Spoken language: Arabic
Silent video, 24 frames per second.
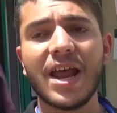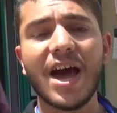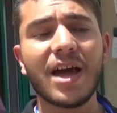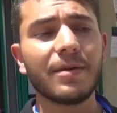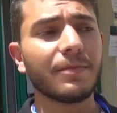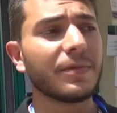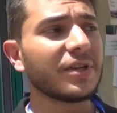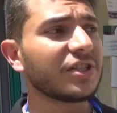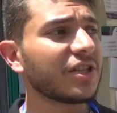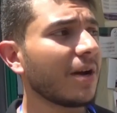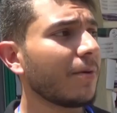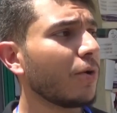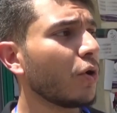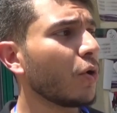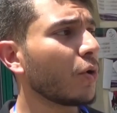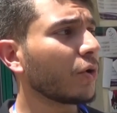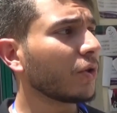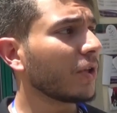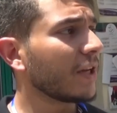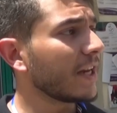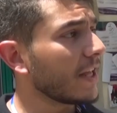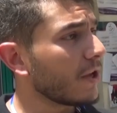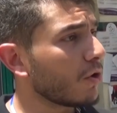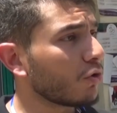الآن بالجامعة
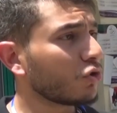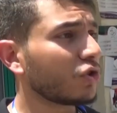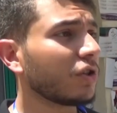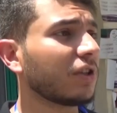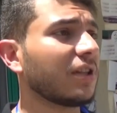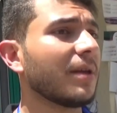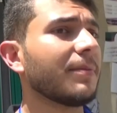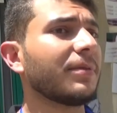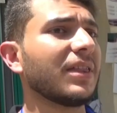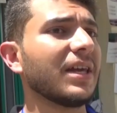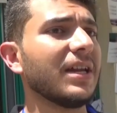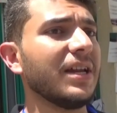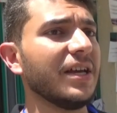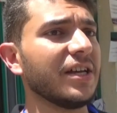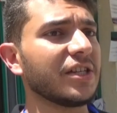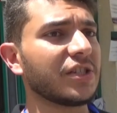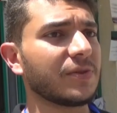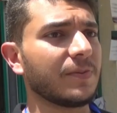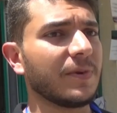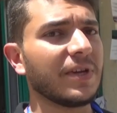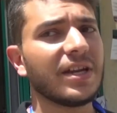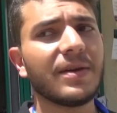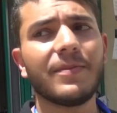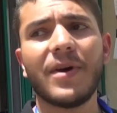الأردنية يوجد تمثيل
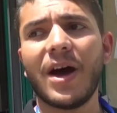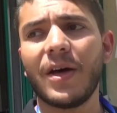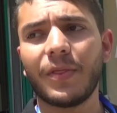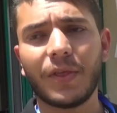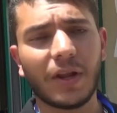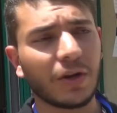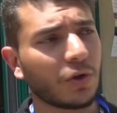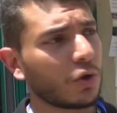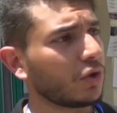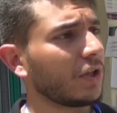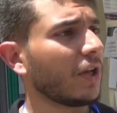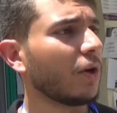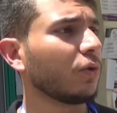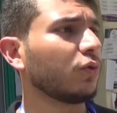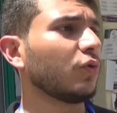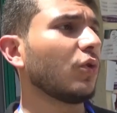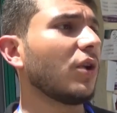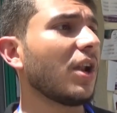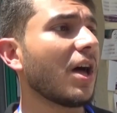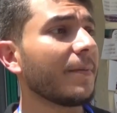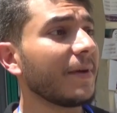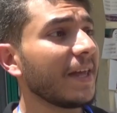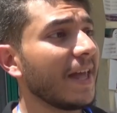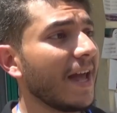حزبي لبعض الكتل
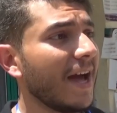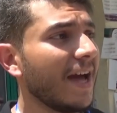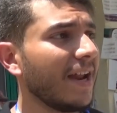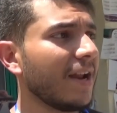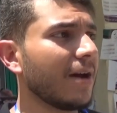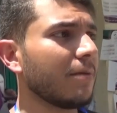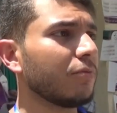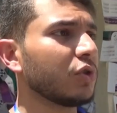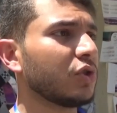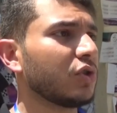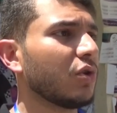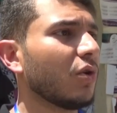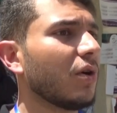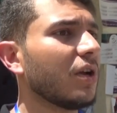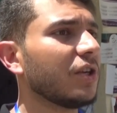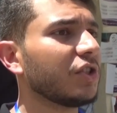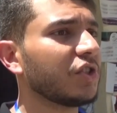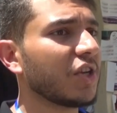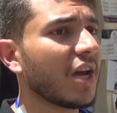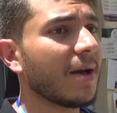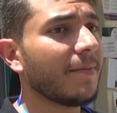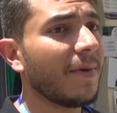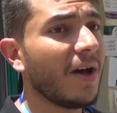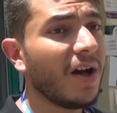الطلابية على مستوى
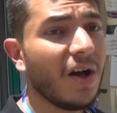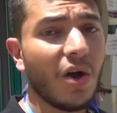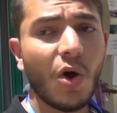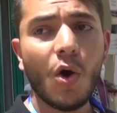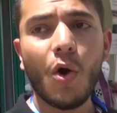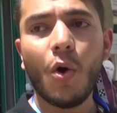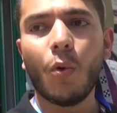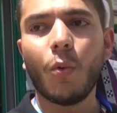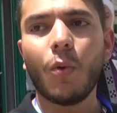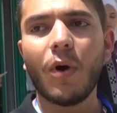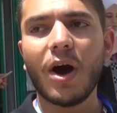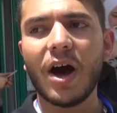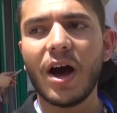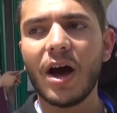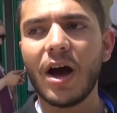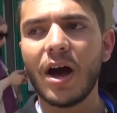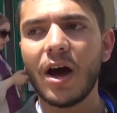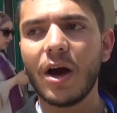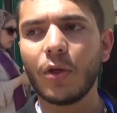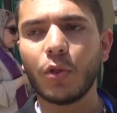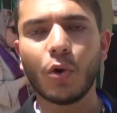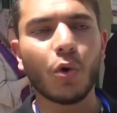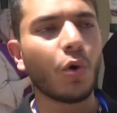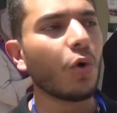الجامعة
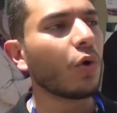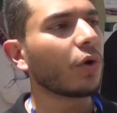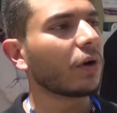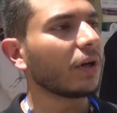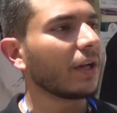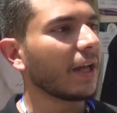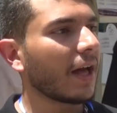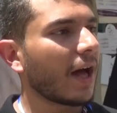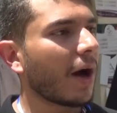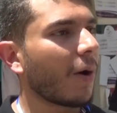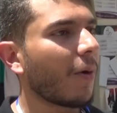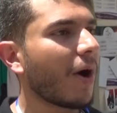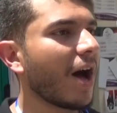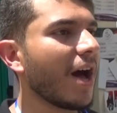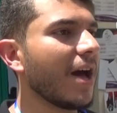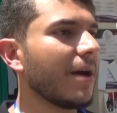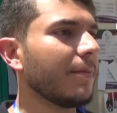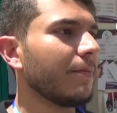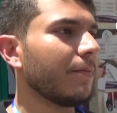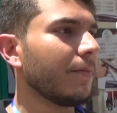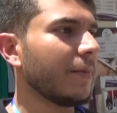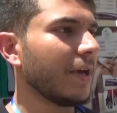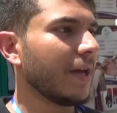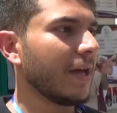وظهور
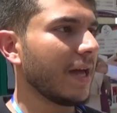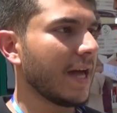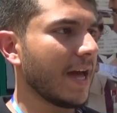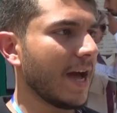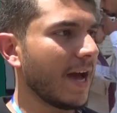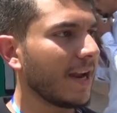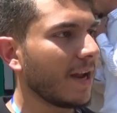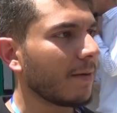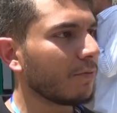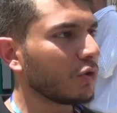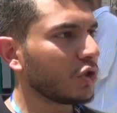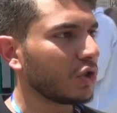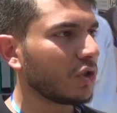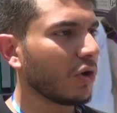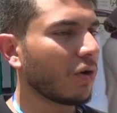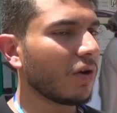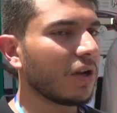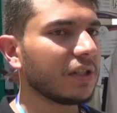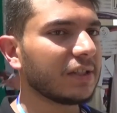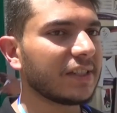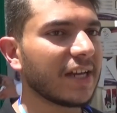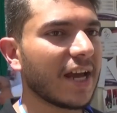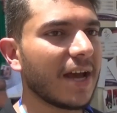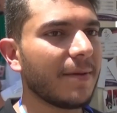لقوائم آه، على مستوى
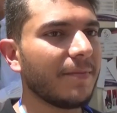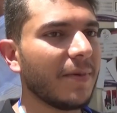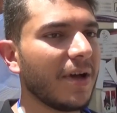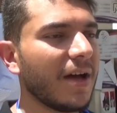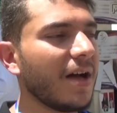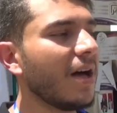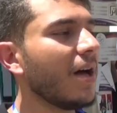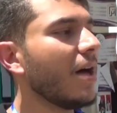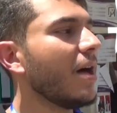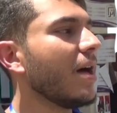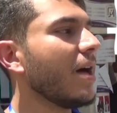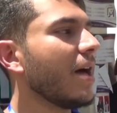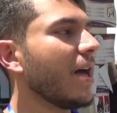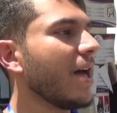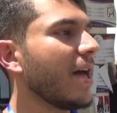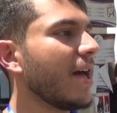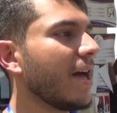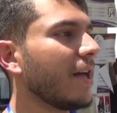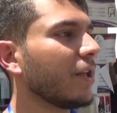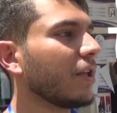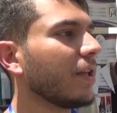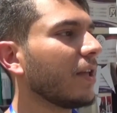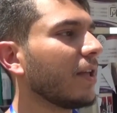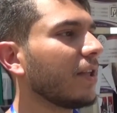الجامعة
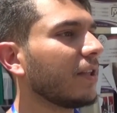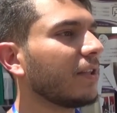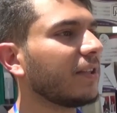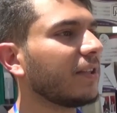آه،